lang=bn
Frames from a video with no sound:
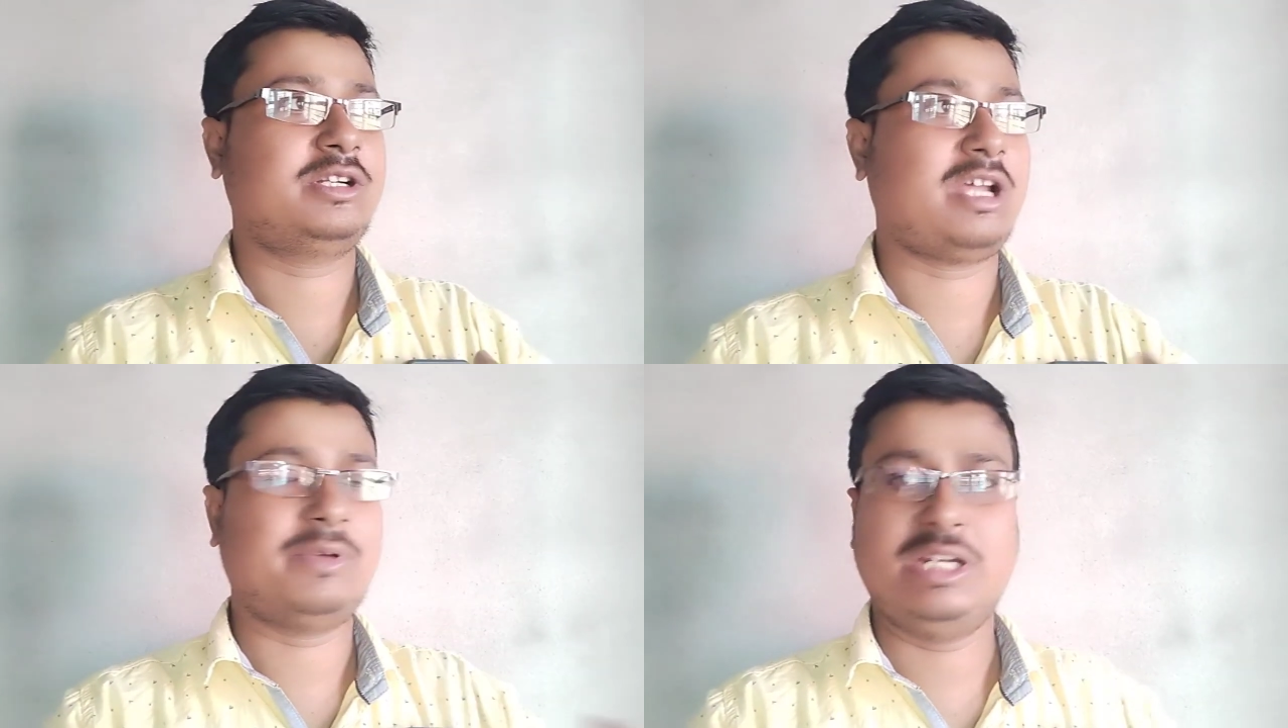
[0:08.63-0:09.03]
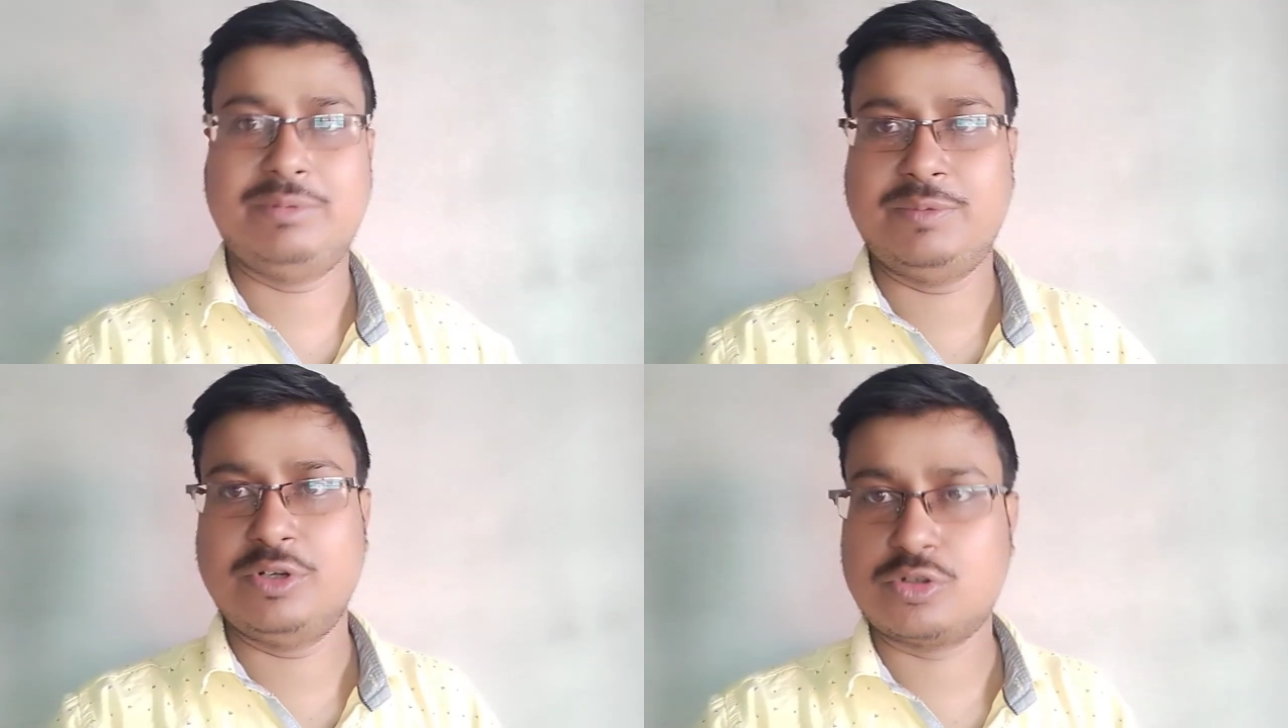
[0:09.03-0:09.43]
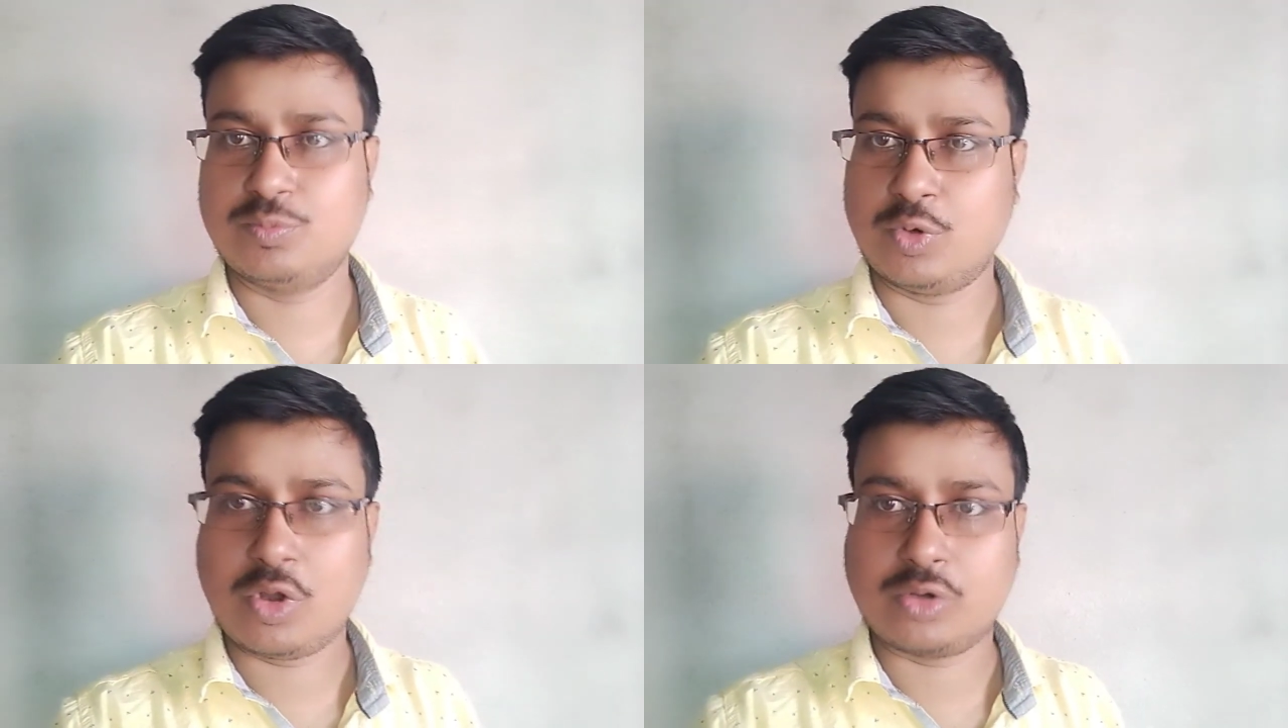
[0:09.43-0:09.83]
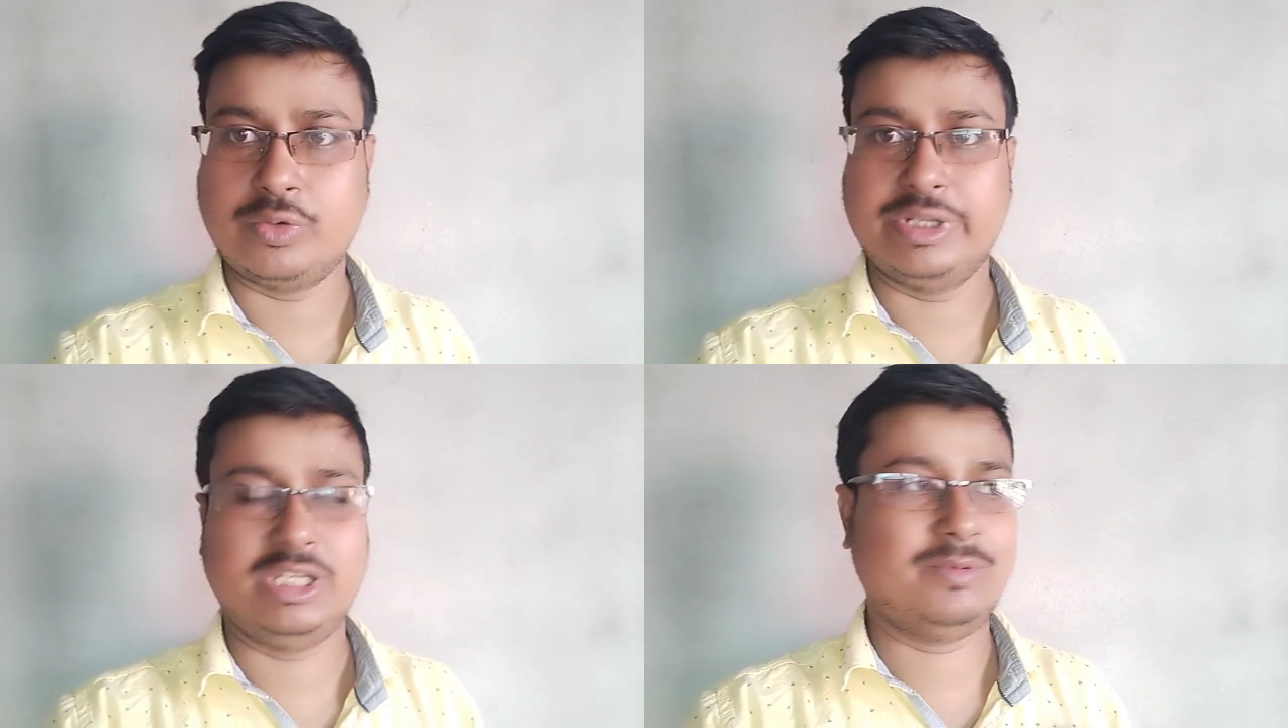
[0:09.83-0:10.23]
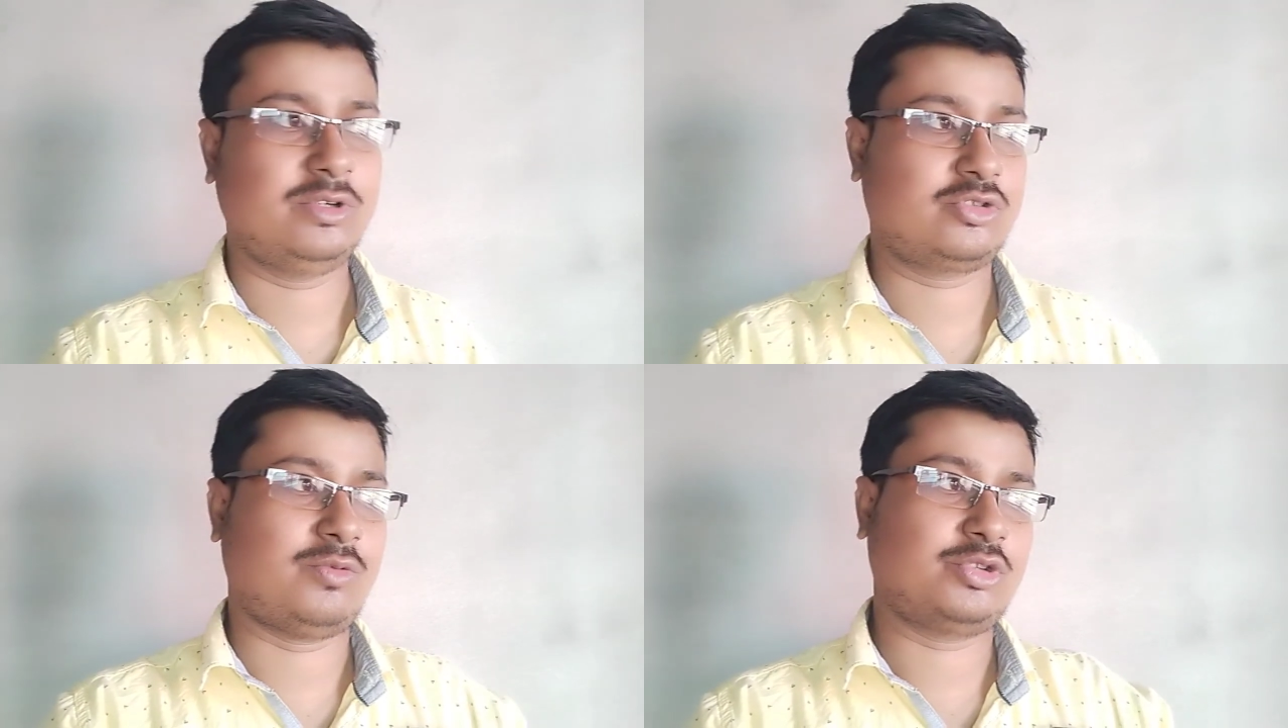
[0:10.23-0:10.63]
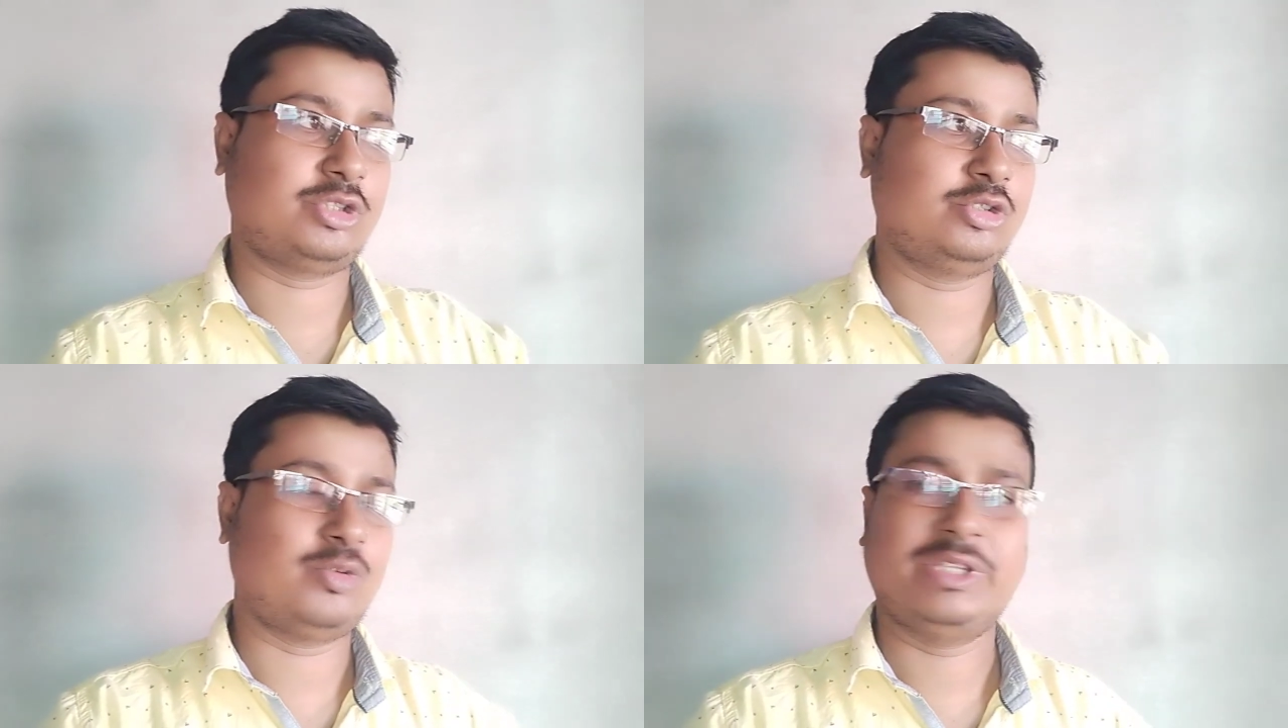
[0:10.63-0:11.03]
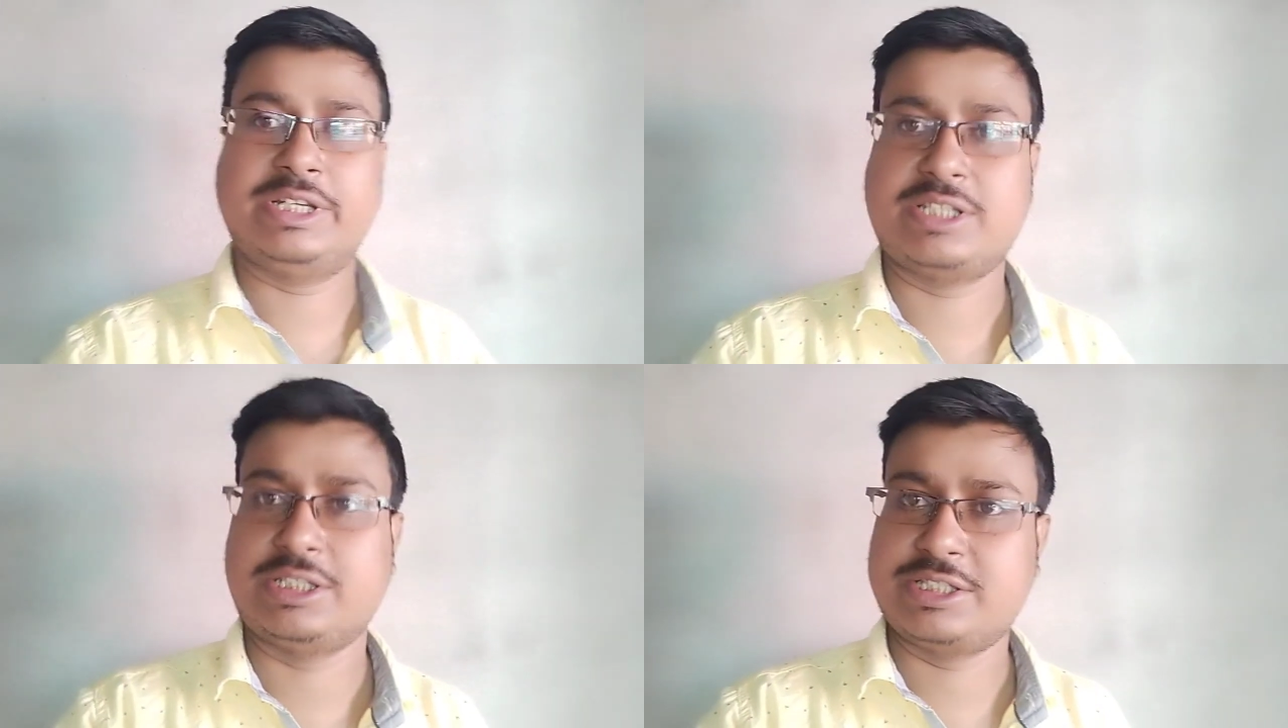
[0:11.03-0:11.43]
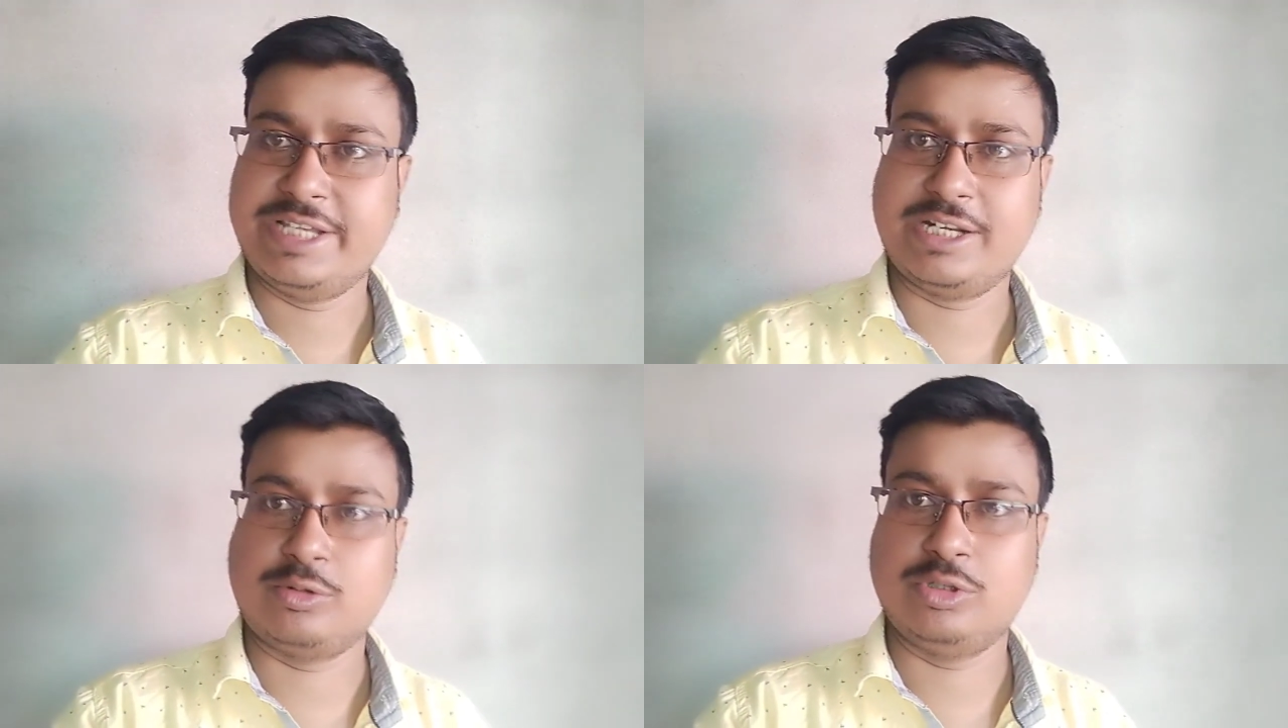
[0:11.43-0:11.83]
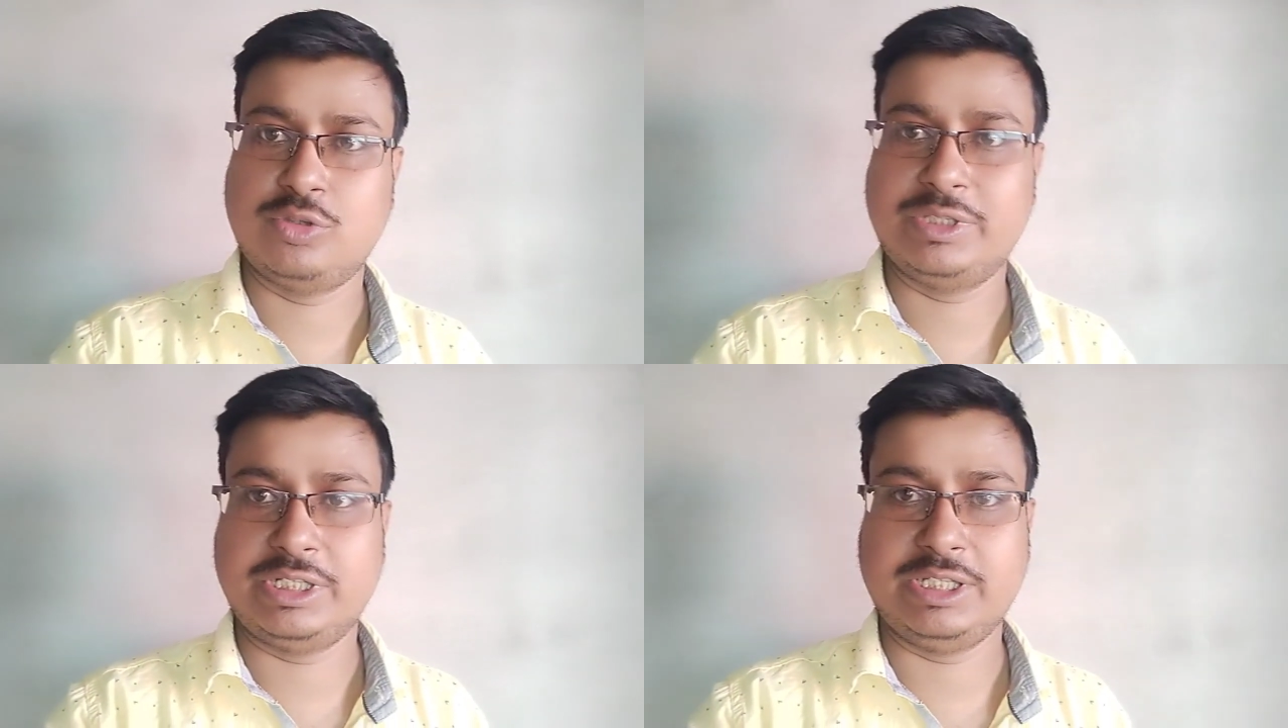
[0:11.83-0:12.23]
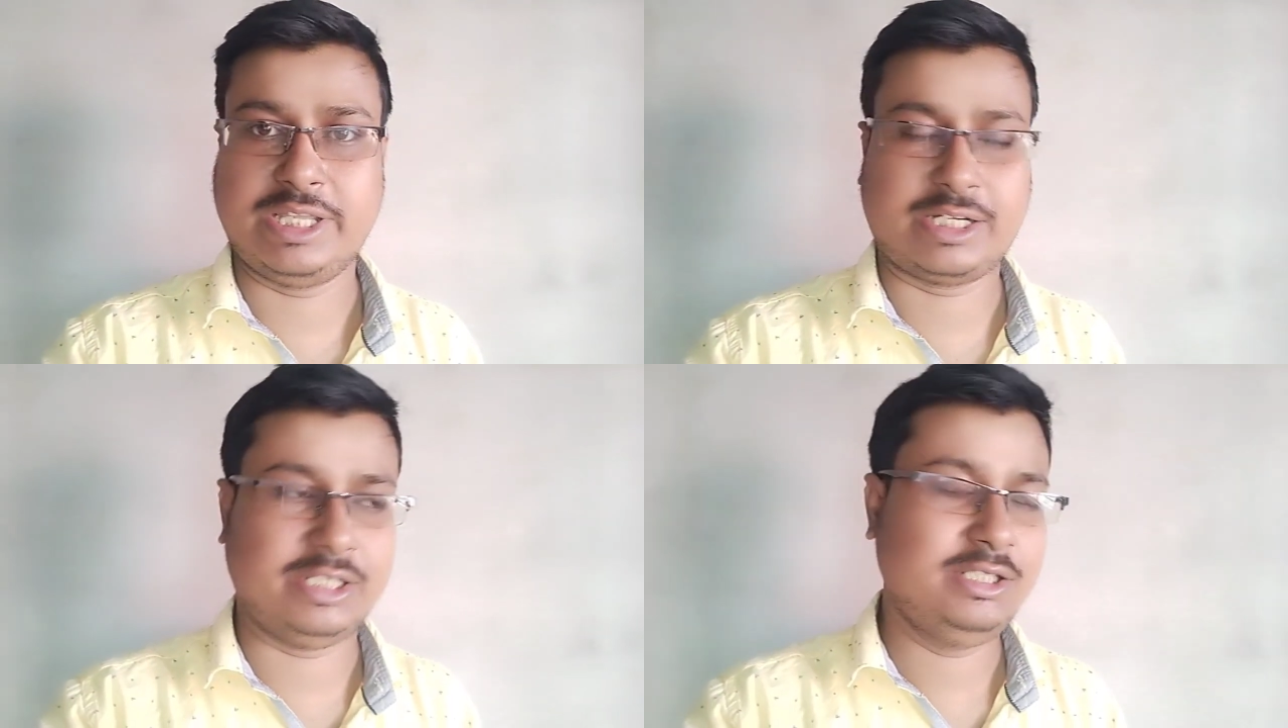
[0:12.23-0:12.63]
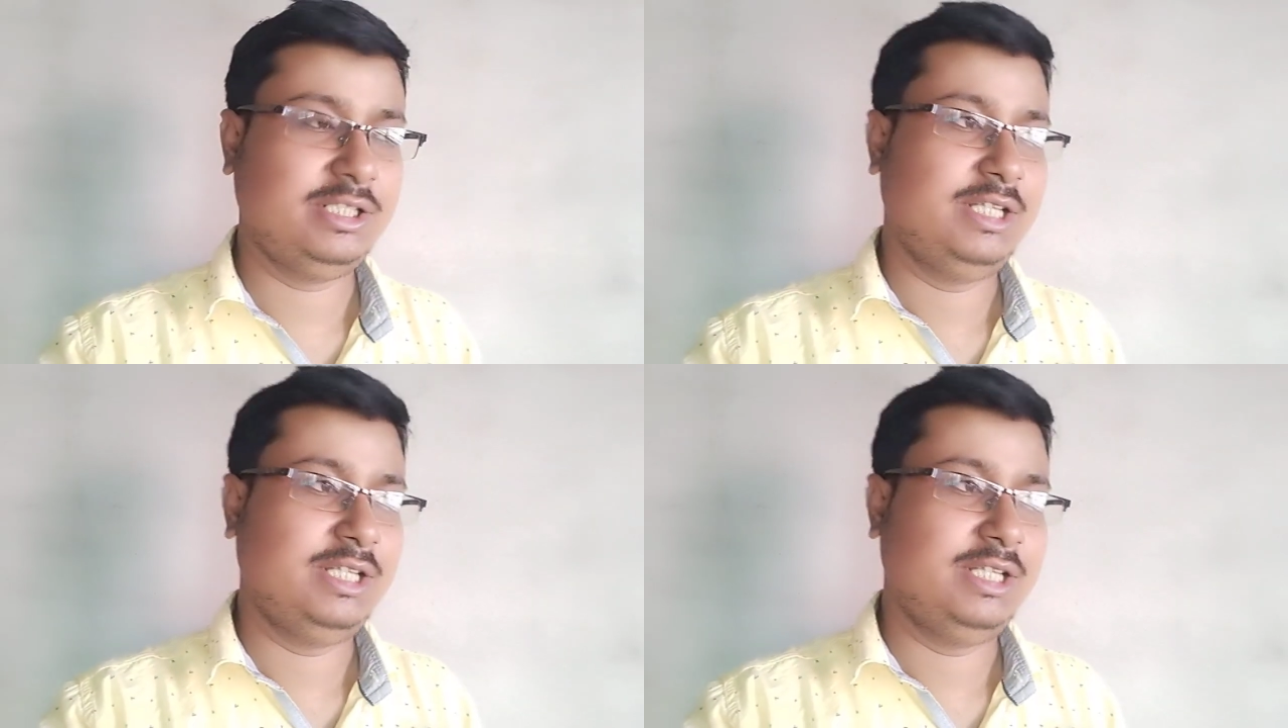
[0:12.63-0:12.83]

ট্রাভেলের বিভিন্ন ব্লগ করি এবং সমস্ত কিছু তোমাদের সাথে শেয়ার করি তোমাদেরকে দেখাই